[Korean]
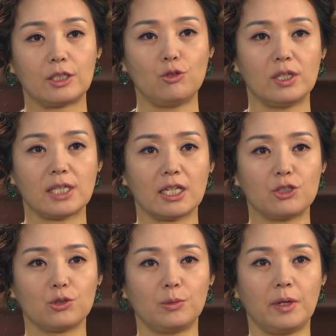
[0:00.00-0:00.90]
유 회장이
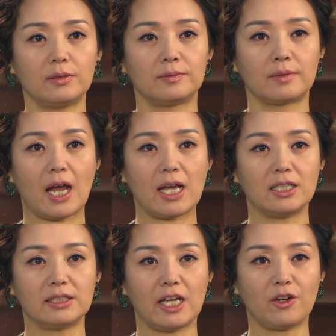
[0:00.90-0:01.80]
죽으면
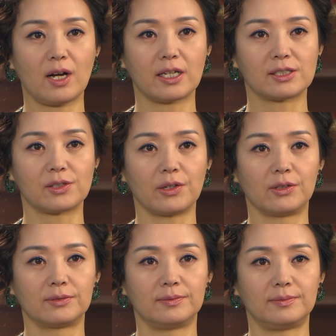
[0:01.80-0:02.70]
아이를 데려가겠어요.